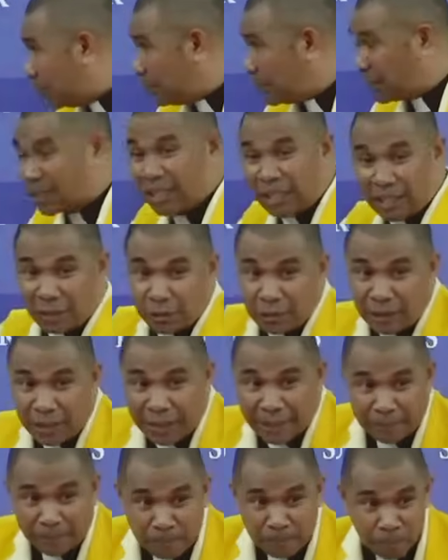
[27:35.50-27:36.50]
mencari
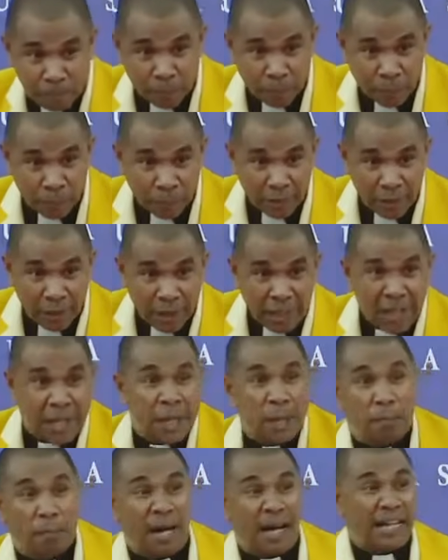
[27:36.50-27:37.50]
Tuhan,
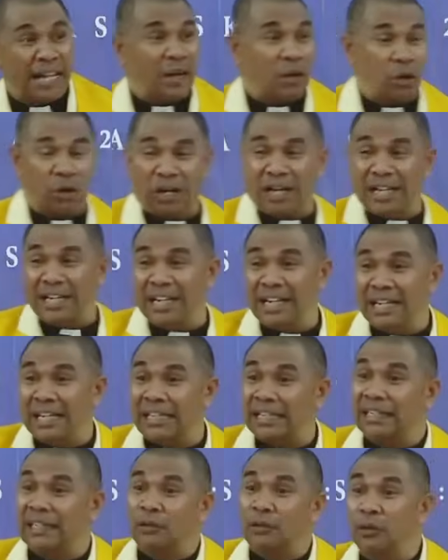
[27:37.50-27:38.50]
banyak orang yang
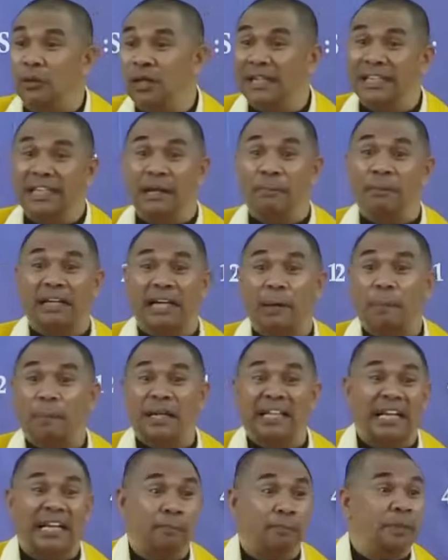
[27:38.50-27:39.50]
karena Tuhan dia
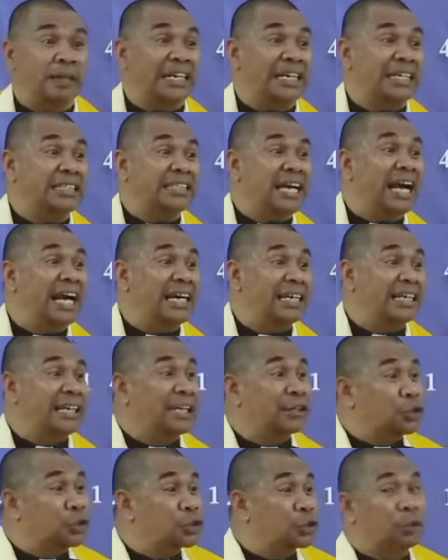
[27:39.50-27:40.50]
mendapatkan pekerjaan,
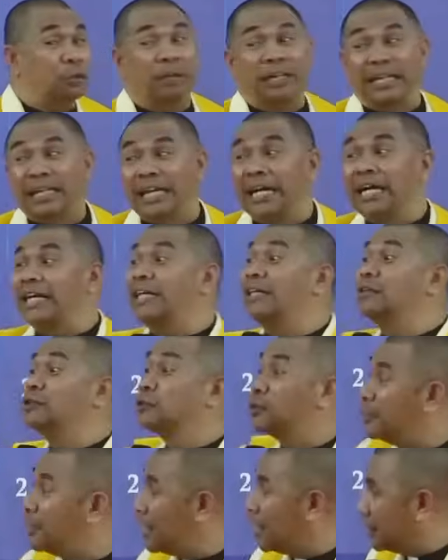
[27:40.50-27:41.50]
dia justru meninggalkan
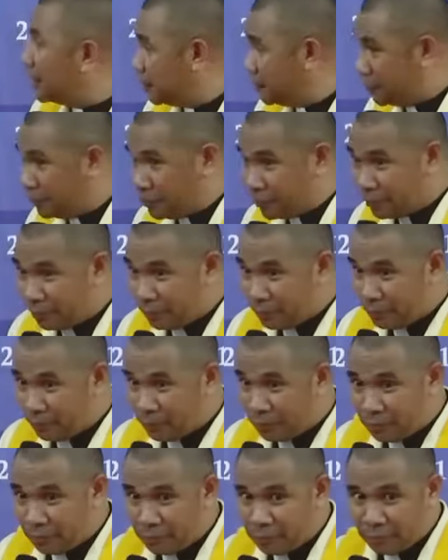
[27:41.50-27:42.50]
Tuhan.
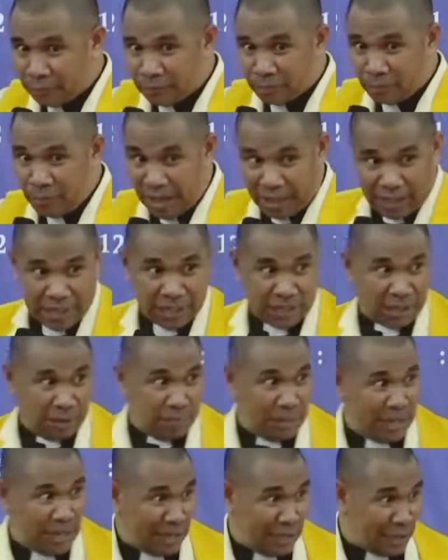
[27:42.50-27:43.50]
Makanya saya
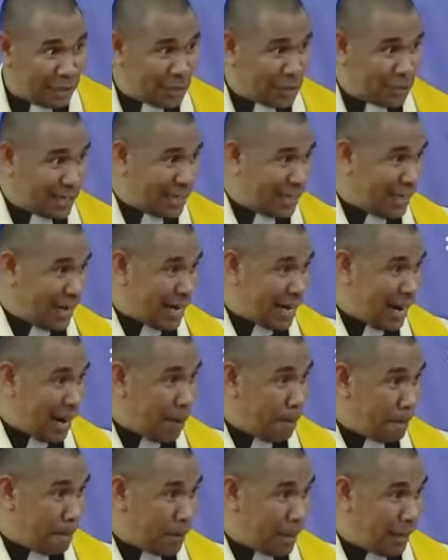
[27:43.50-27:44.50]
bilang itu tidak
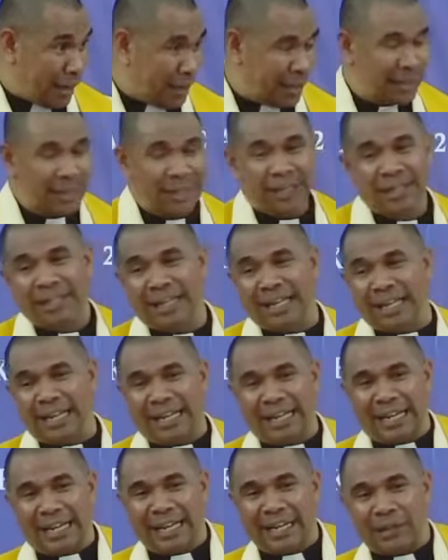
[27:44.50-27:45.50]
gampang.
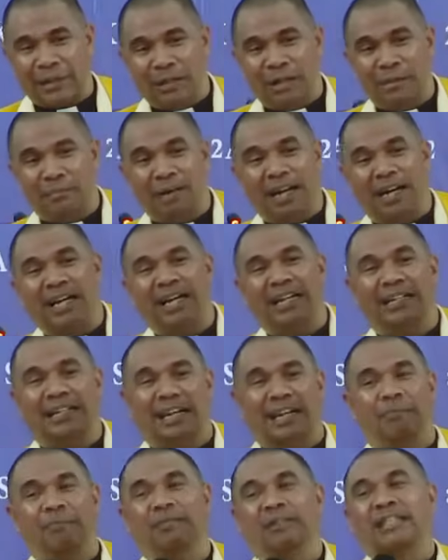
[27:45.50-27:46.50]
Kira-kira itu lima hal
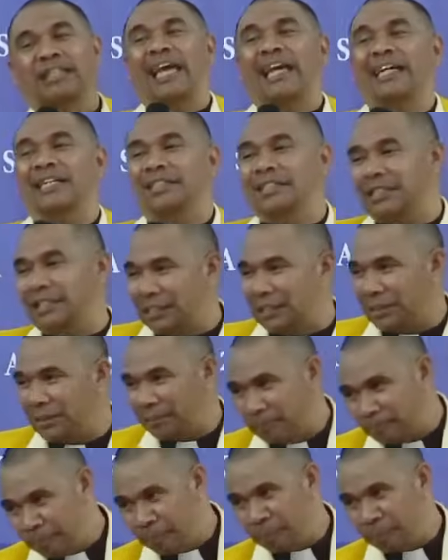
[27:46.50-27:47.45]
dalam teks.